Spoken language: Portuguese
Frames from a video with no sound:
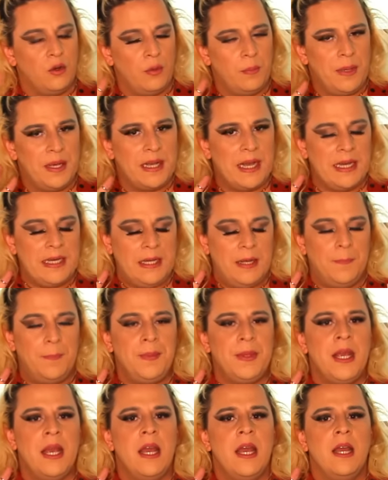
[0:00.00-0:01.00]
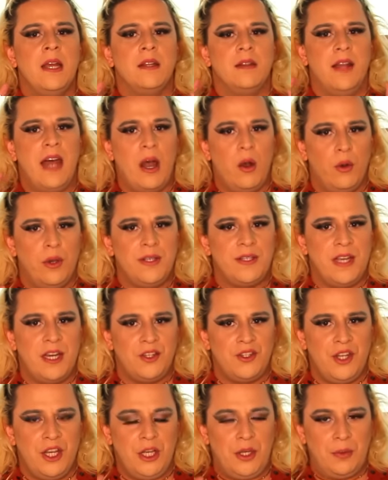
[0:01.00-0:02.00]
ou não pegaria. Dá oi,
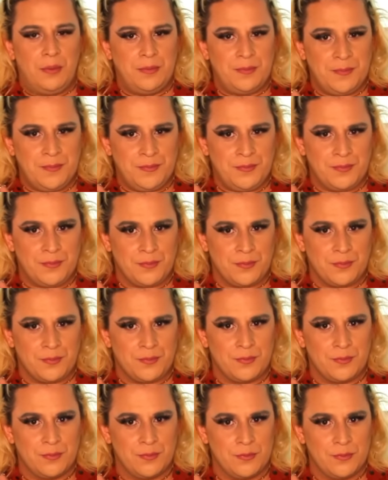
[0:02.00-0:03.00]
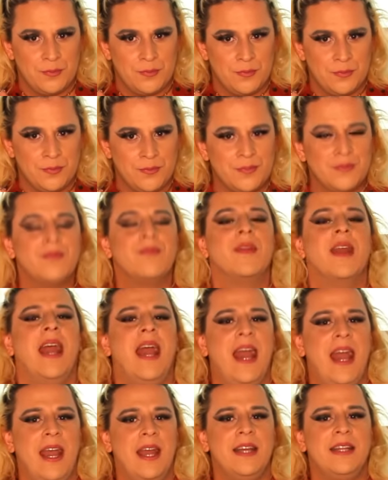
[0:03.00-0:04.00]
Serginho. Alô.
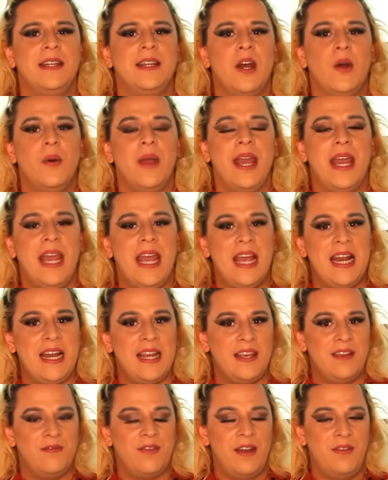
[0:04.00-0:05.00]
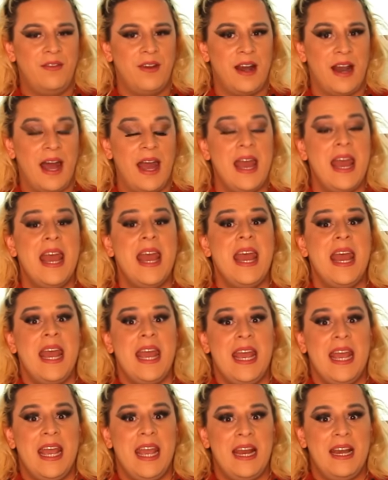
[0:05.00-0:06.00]
É, então ele que vai falar,
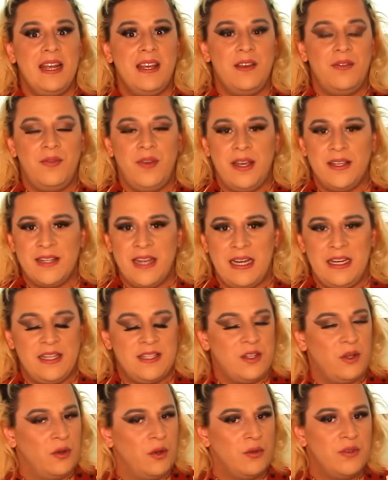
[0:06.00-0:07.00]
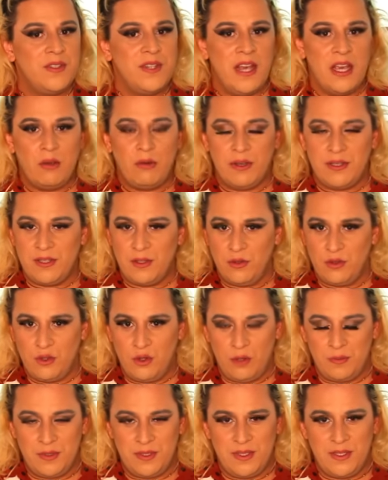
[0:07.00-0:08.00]
ele que fez a lista, eu não sei quais são os
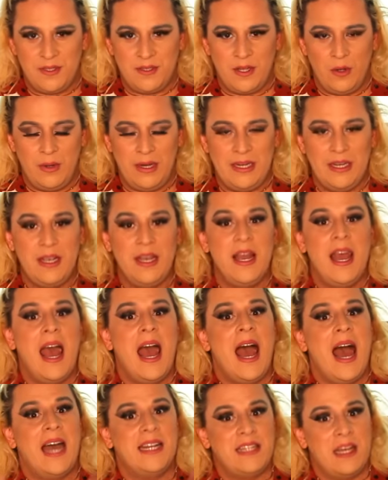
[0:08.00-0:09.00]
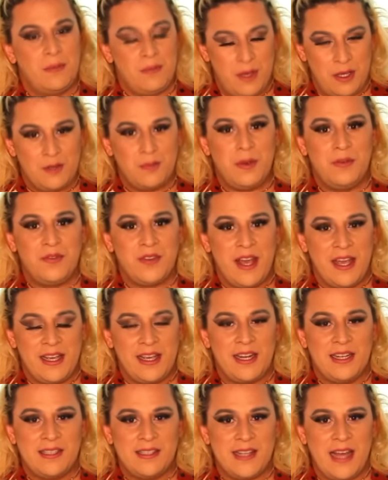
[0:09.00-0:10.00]
nomes que estão ali, até mesmo para ficar
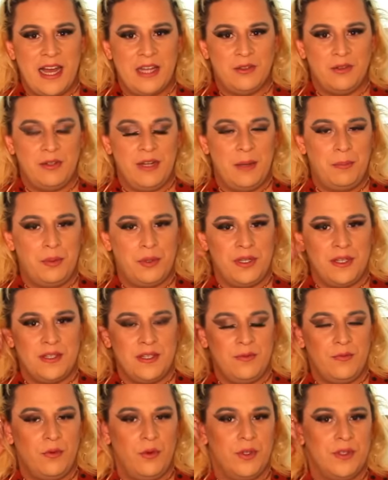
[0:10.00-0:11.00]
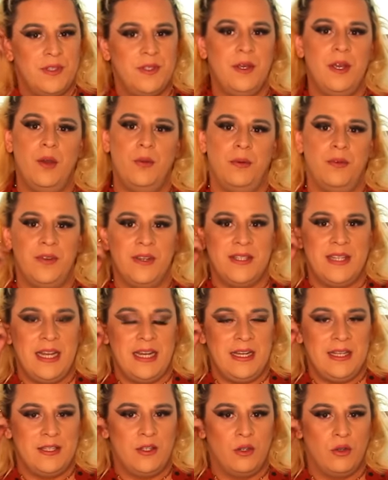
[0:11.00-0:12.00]
engraçado, né? Porque se fosse eu para fazer
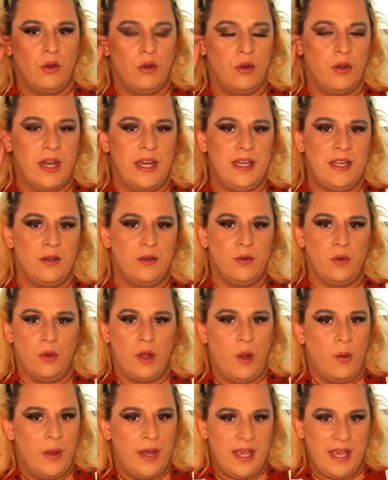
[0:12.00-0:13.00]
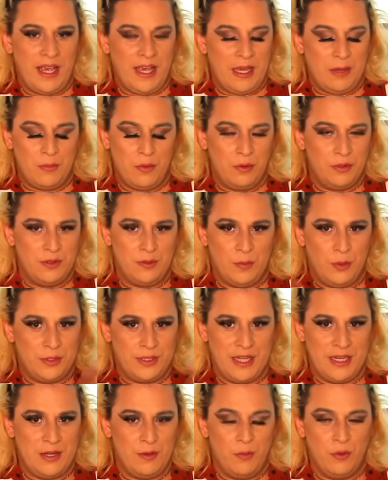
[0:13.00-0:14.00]
a lista, eu colocaria o Cauã Raymond e
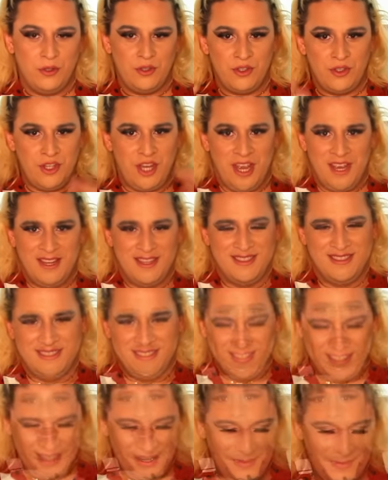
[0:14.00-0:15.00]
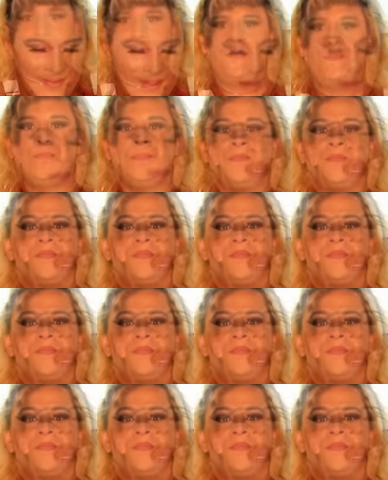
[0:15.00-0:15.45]
botaria um monte de enfim.